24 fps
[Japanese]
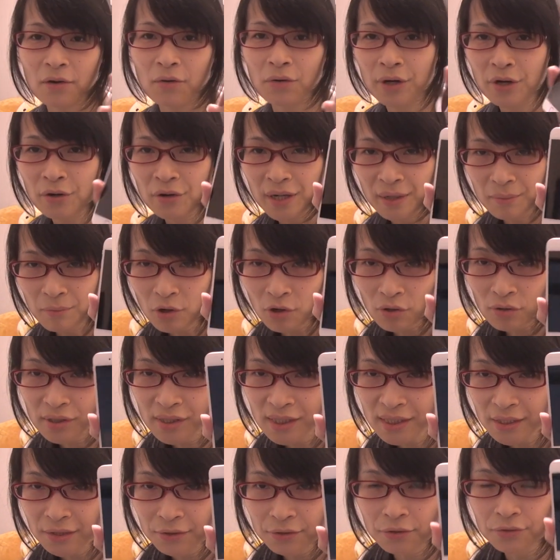らこれをリモコン
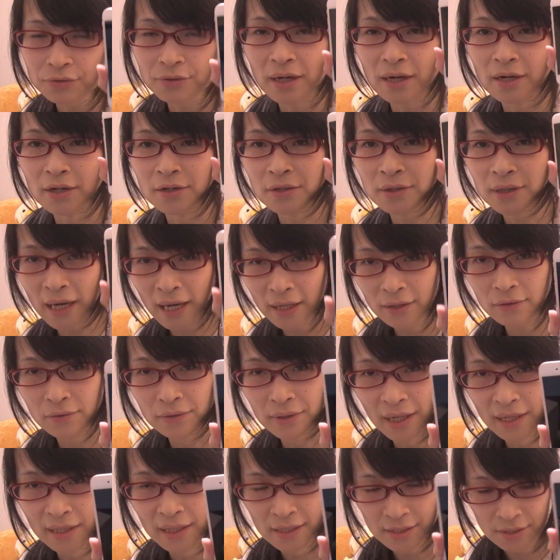にすることは不可
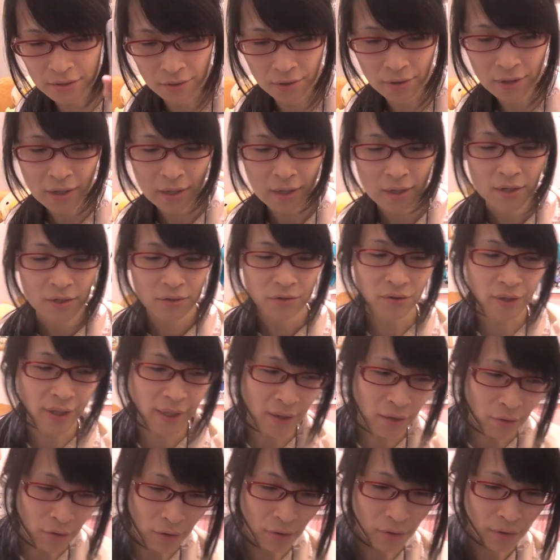能なんですよそれ
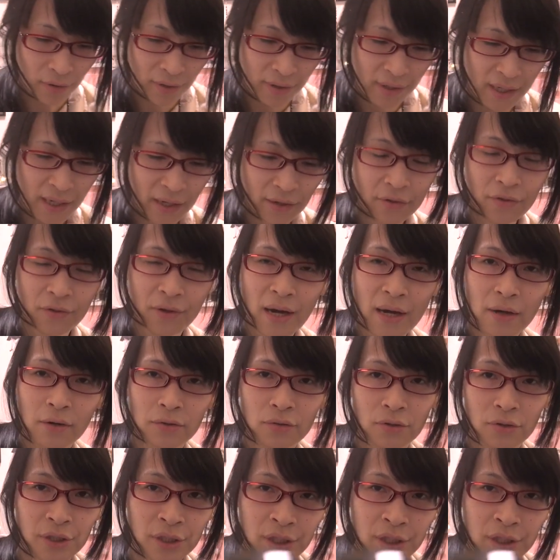をやるのがこの